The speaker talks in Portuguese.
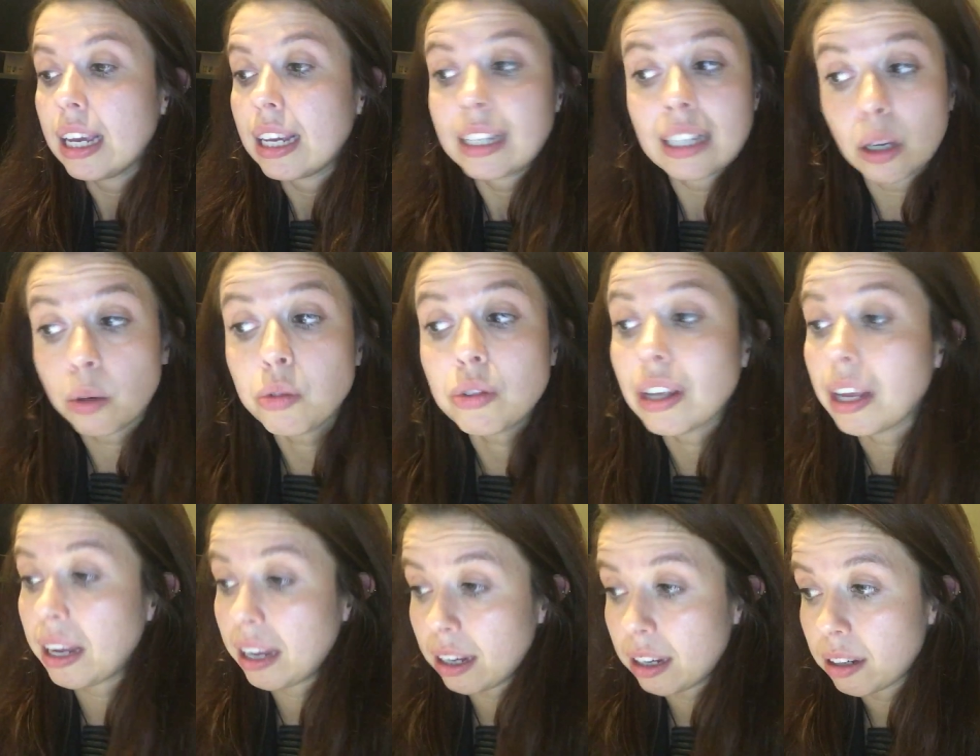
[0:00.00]
Não
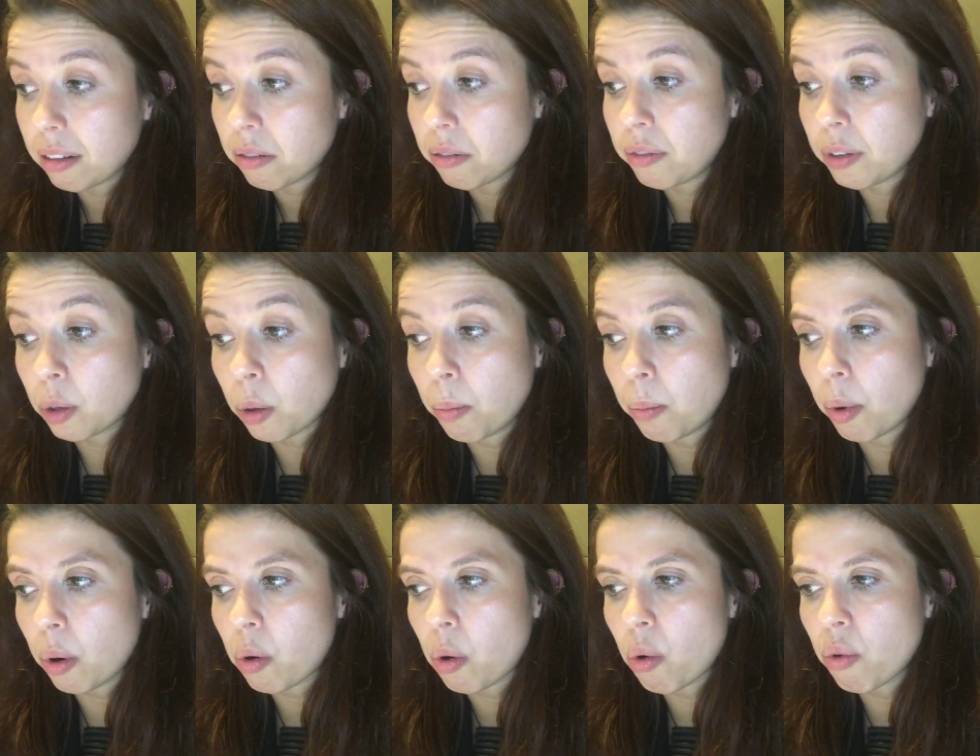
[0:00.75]
sei, fico um
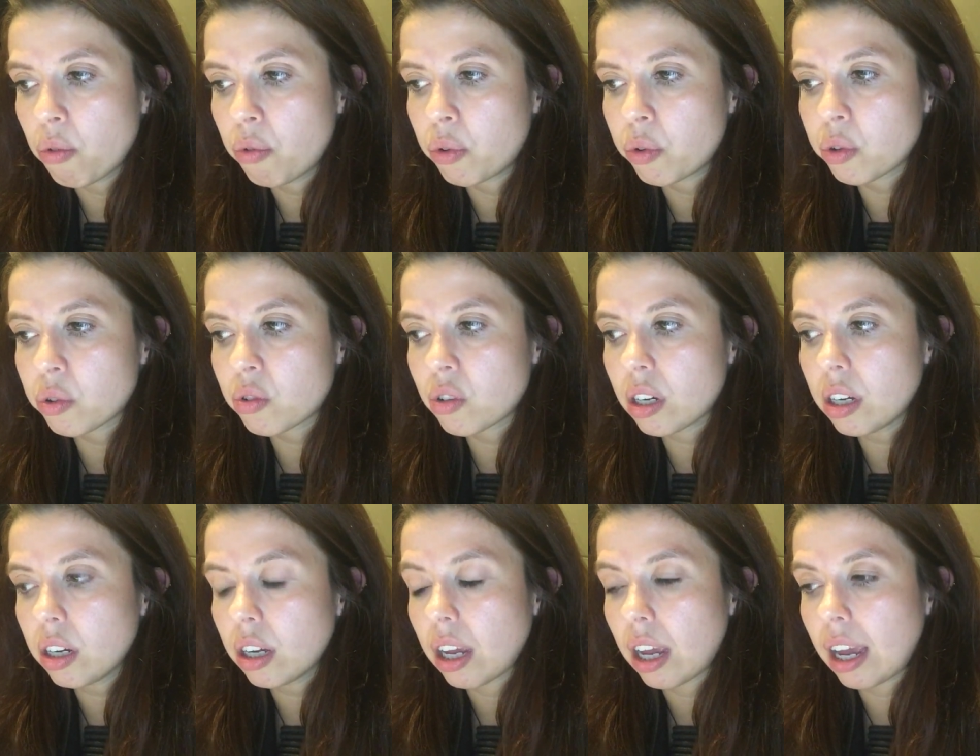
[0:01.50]
pouco
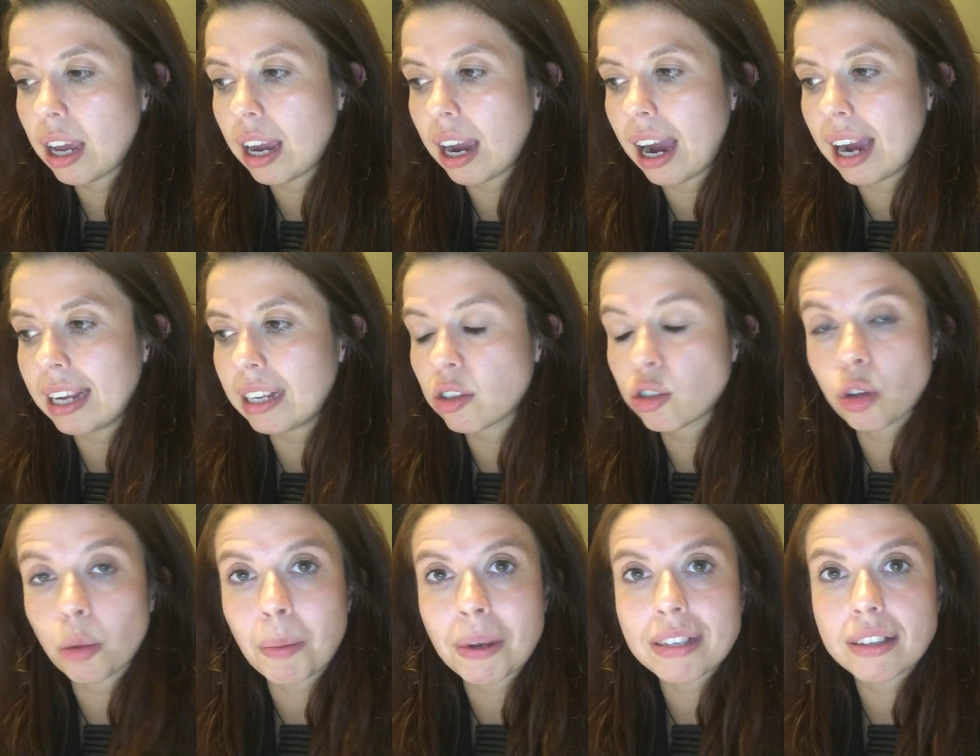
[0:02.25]
confusa. É, ainda
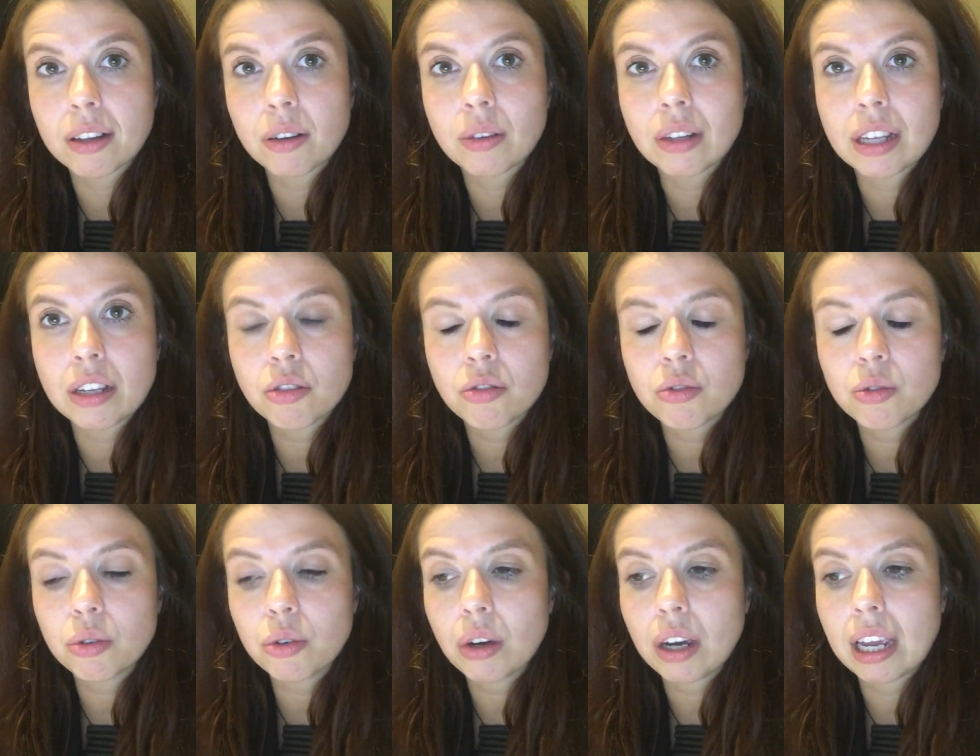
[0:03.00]
estou pensando
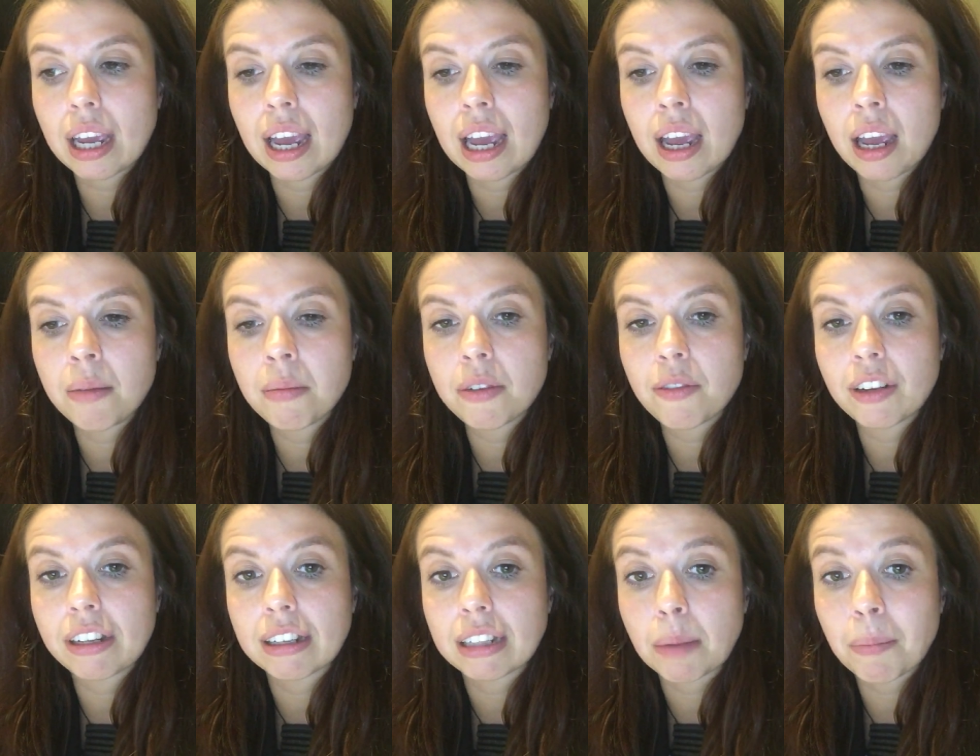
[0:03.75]
nisso. É, me
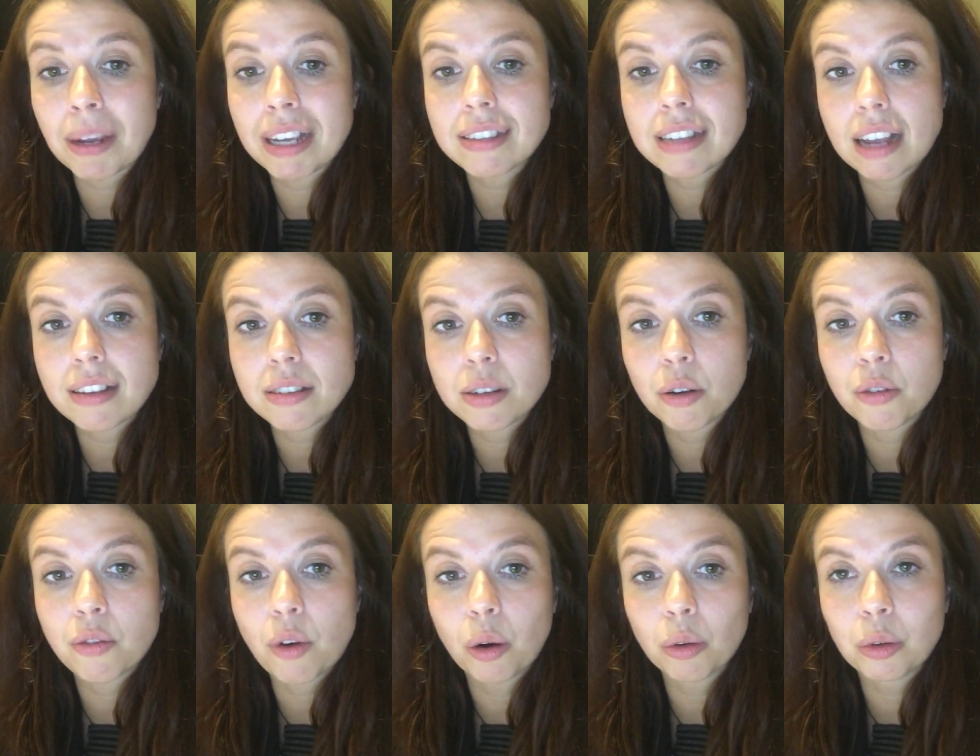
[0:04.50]
fez até pensar se
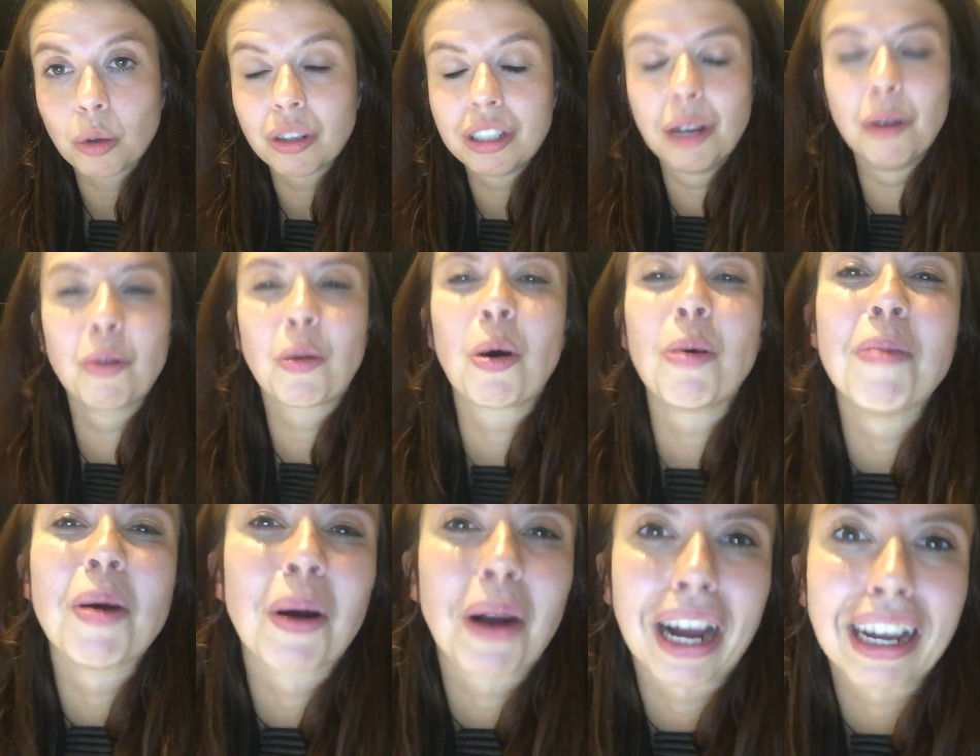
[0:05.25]
eu volto ou não
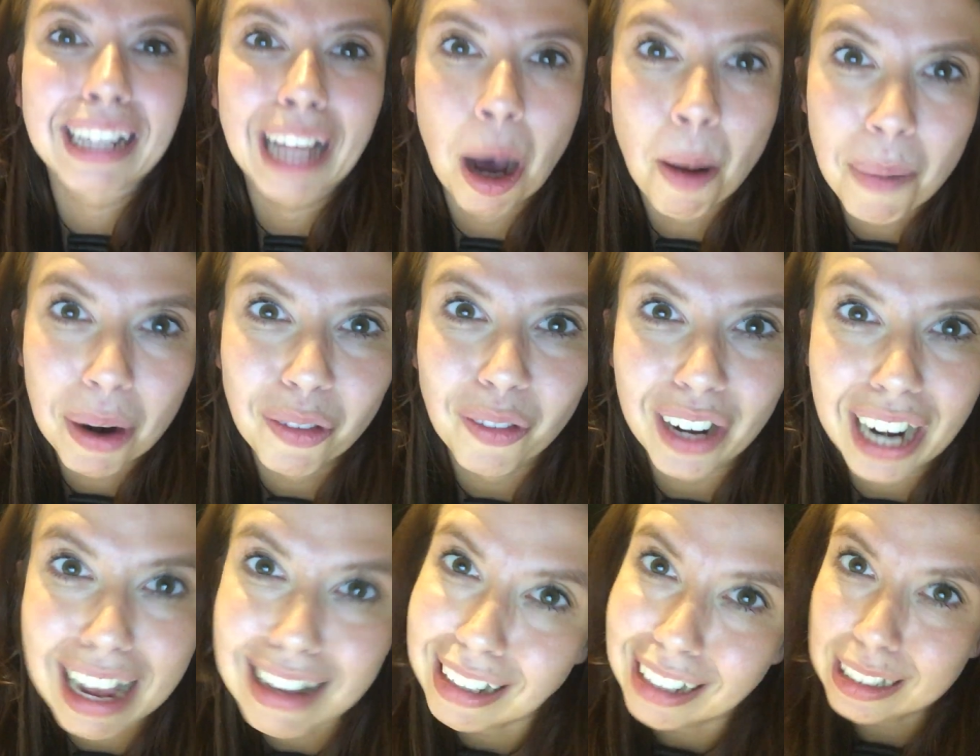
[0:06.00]
com o meu canal para
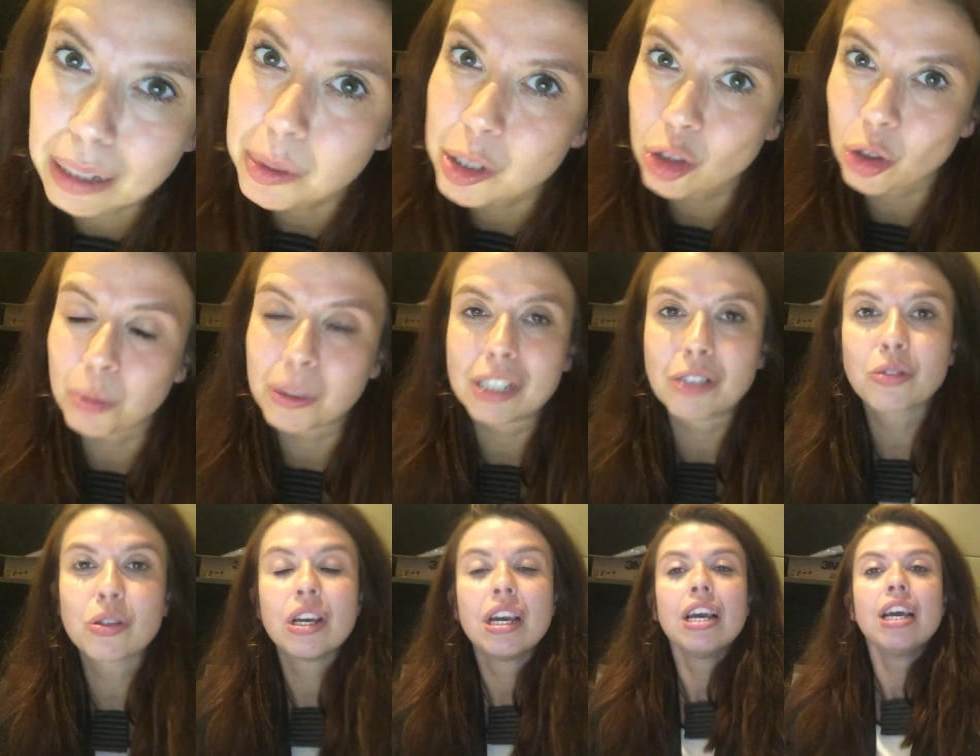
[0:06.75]
falar exatamente sobre
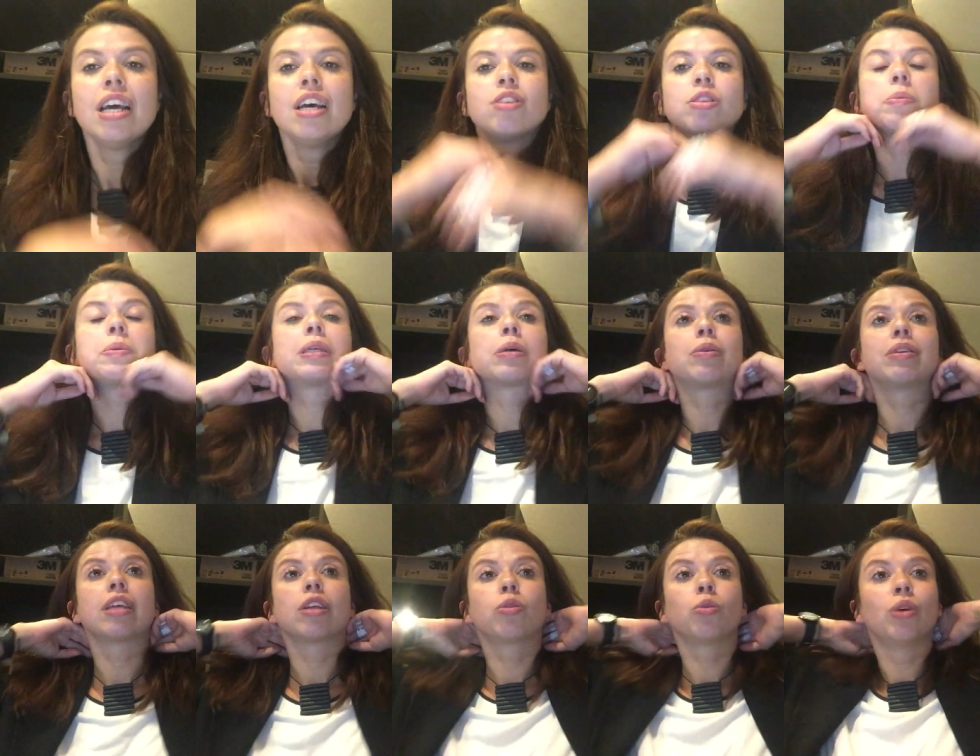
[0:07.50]
isso, sobre essa
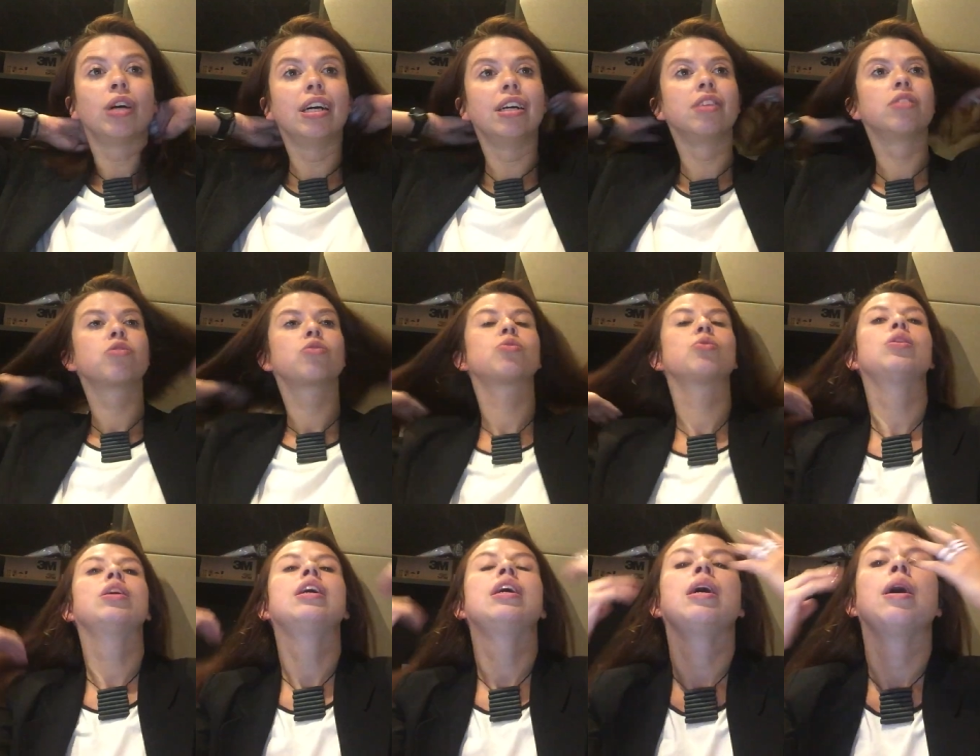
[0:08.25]
coisa do ranço.